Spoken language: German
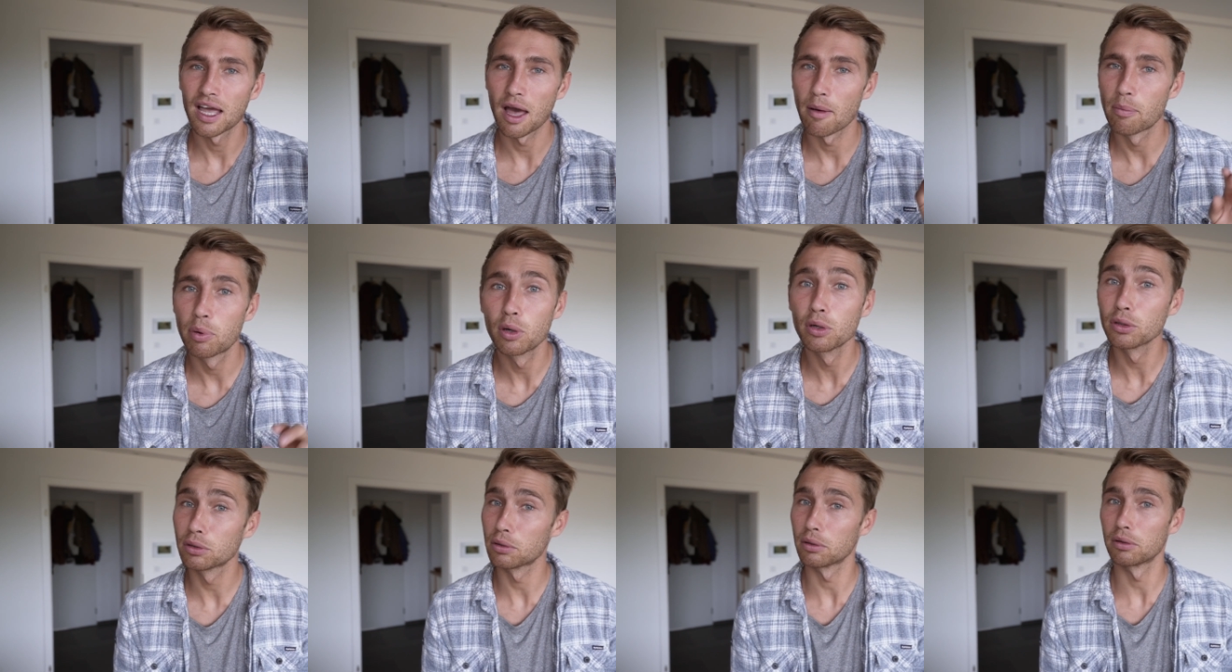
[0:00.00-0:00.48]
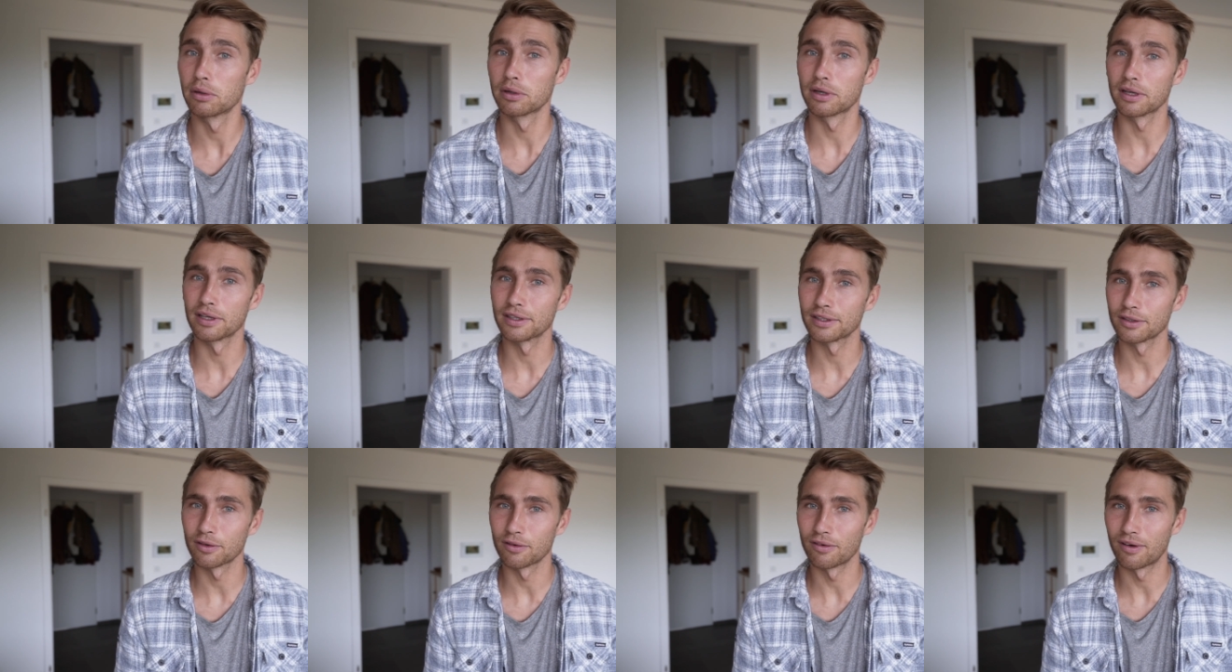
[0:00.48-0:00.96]
kaputt
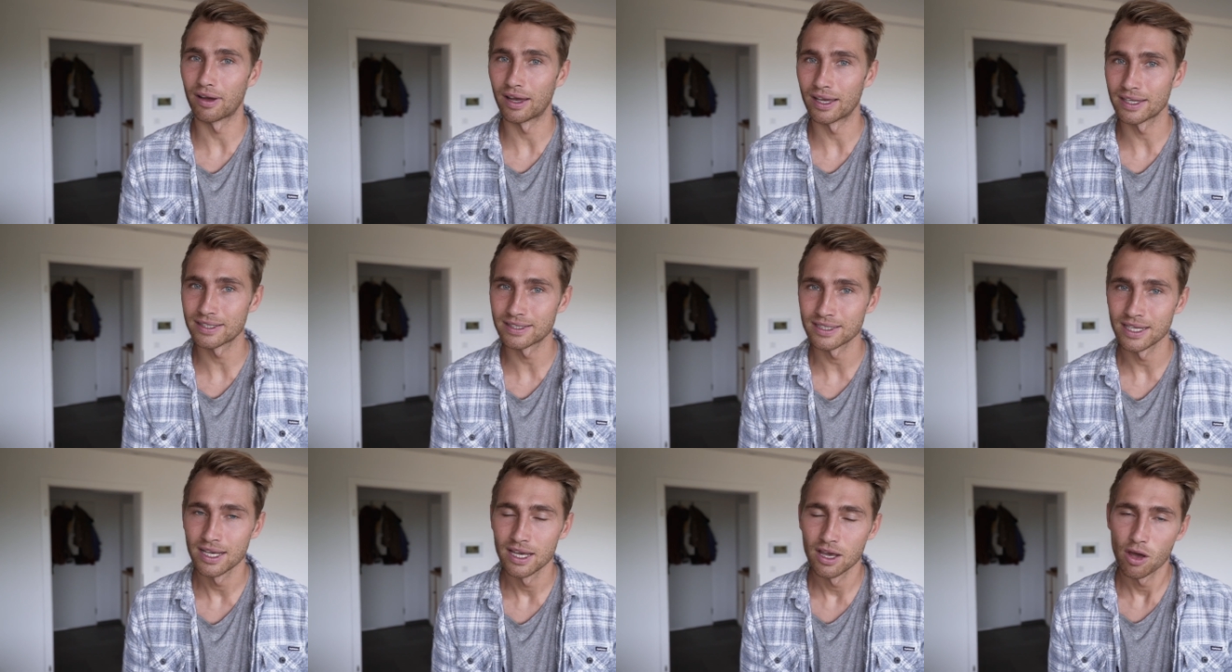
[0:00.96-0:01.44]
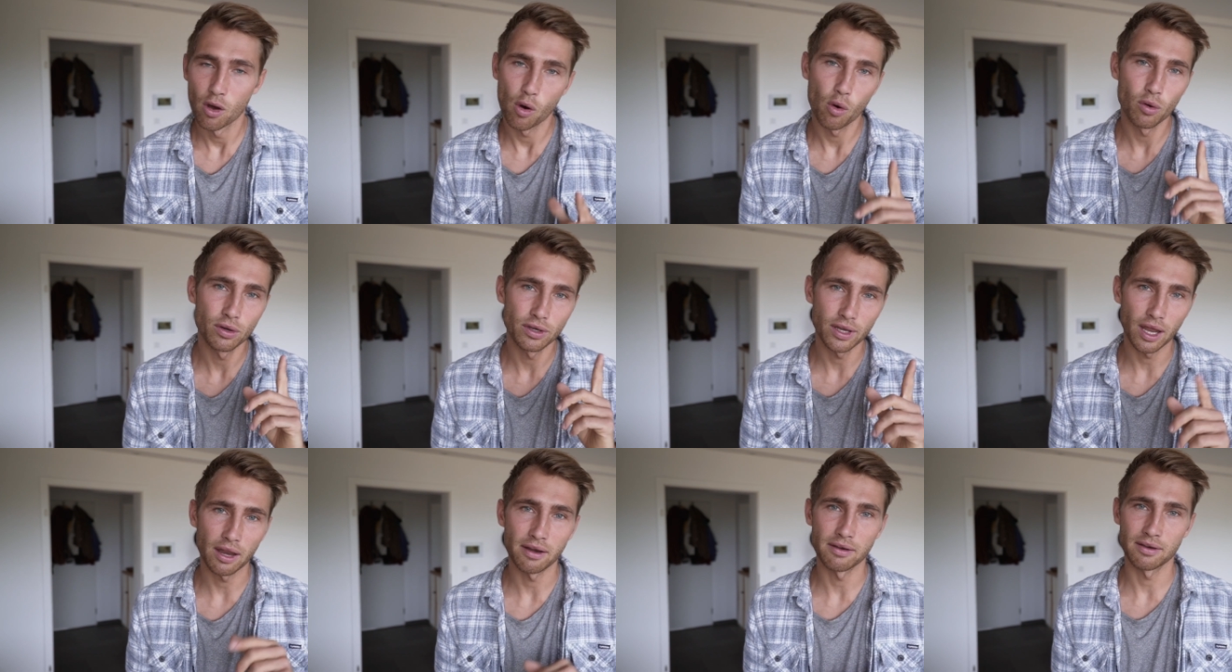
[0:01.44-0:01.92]
oder sowas
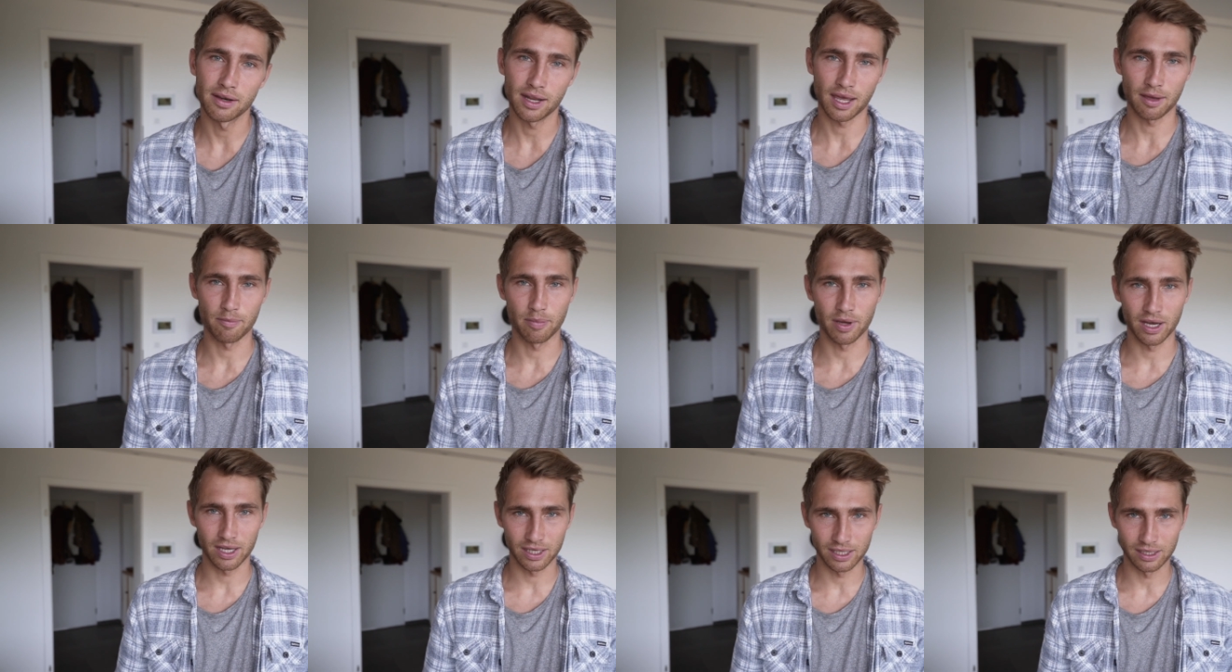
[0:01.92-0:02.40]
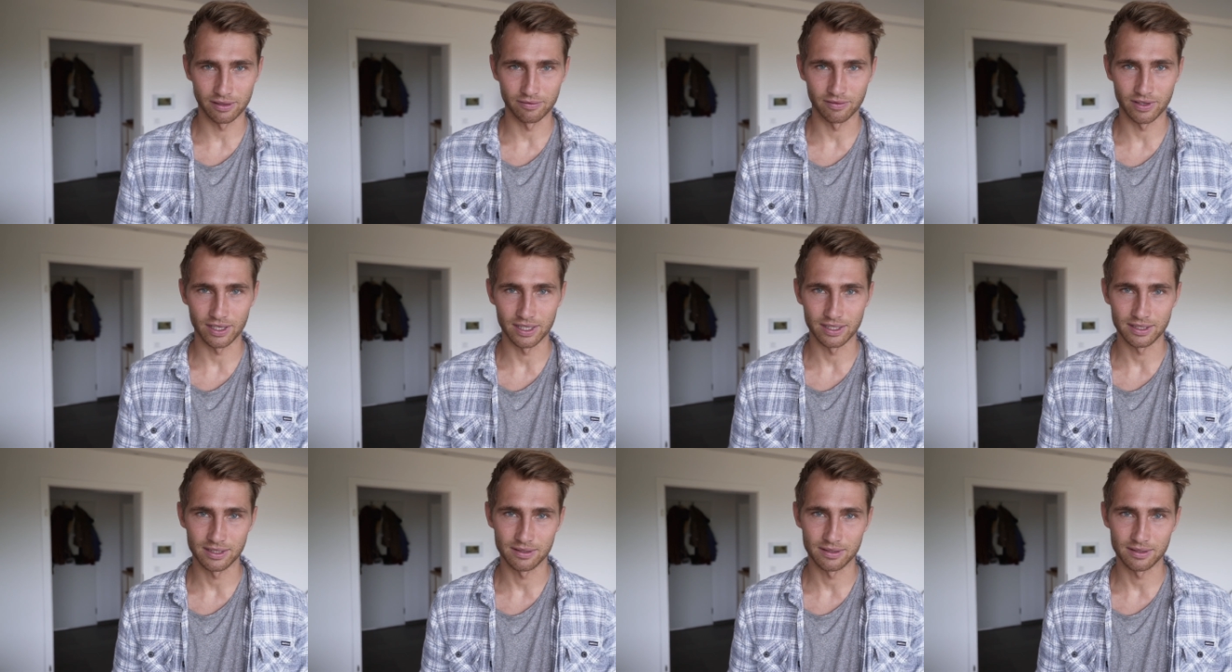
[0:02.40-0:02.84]
und dann reparieren wir